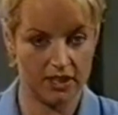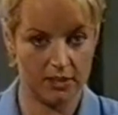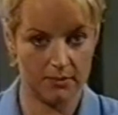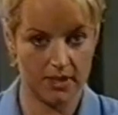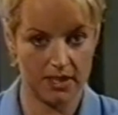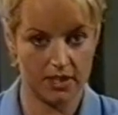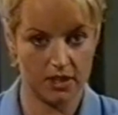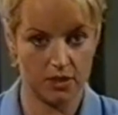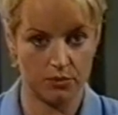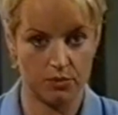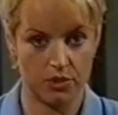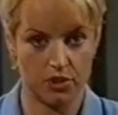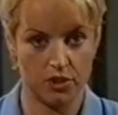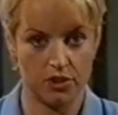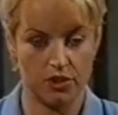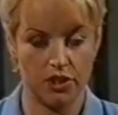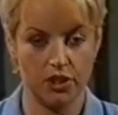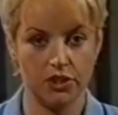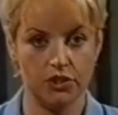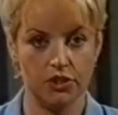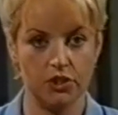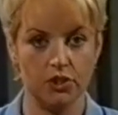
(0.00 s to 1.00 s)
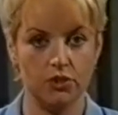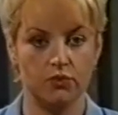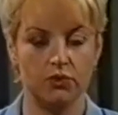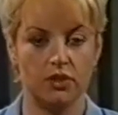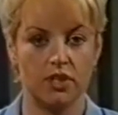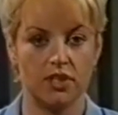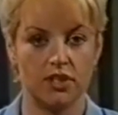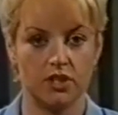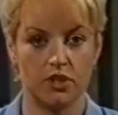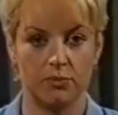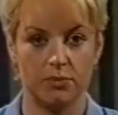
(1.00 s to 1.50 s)
na 17.30,
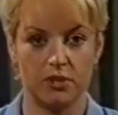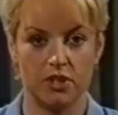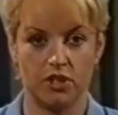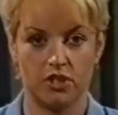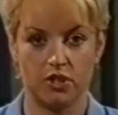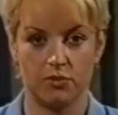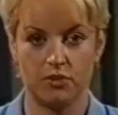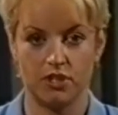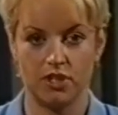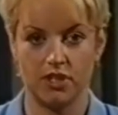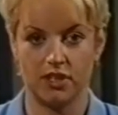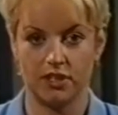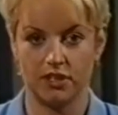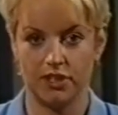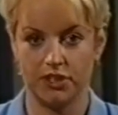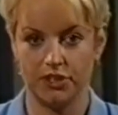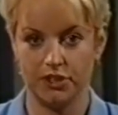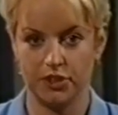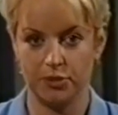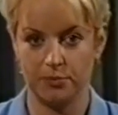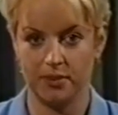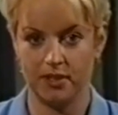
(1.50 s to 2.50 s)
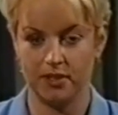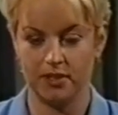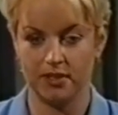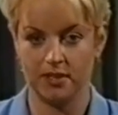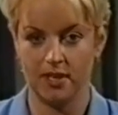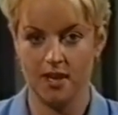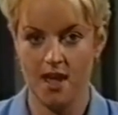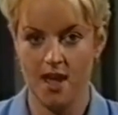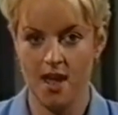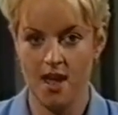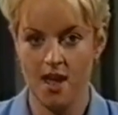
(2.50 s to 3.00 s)

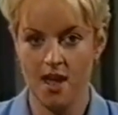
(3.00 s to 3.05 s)
21.45.